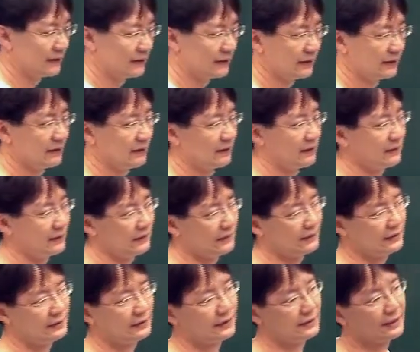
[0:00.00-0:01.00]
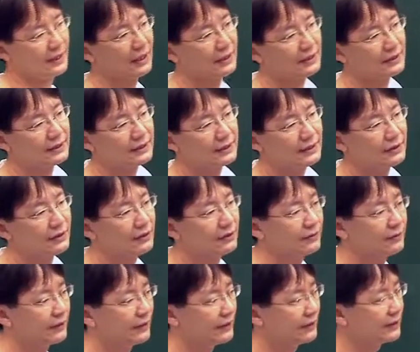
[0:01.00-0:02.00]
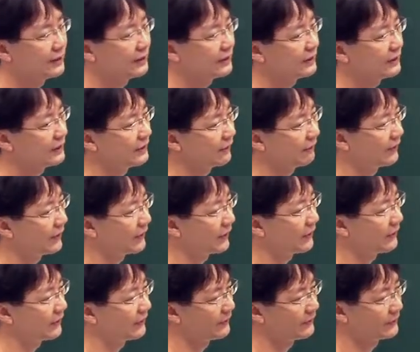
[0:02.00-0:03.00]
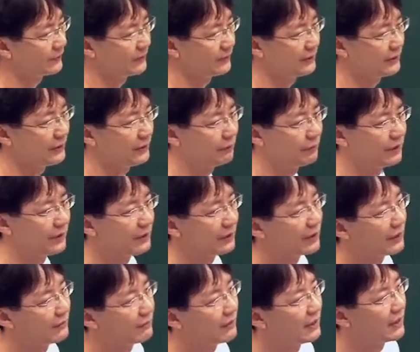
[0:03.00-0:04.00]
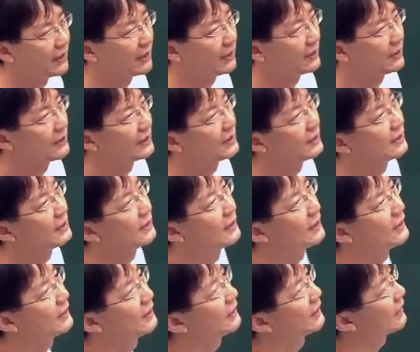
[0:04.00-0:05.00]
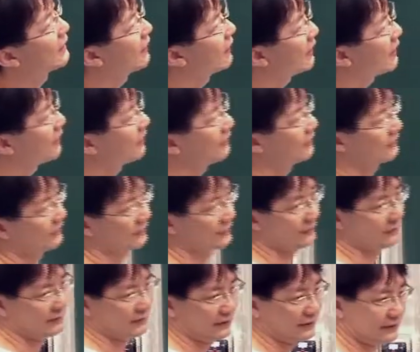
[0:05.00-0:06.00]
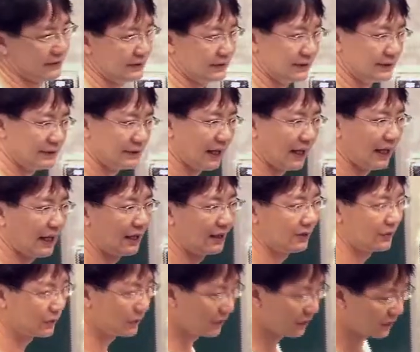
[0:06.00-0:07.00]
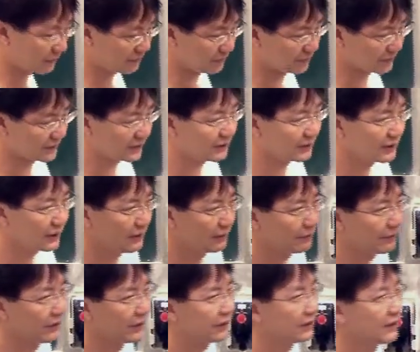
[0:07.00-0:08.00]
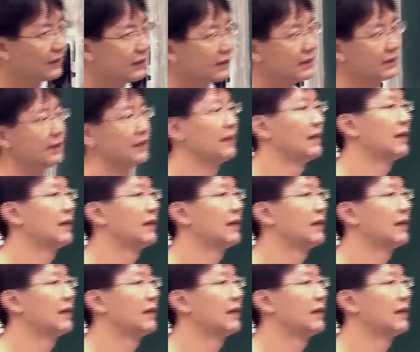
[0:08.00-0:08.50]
呃一开始你就是分析有没有力平衡嘛，哈，然后再来，如果不是力平衡的，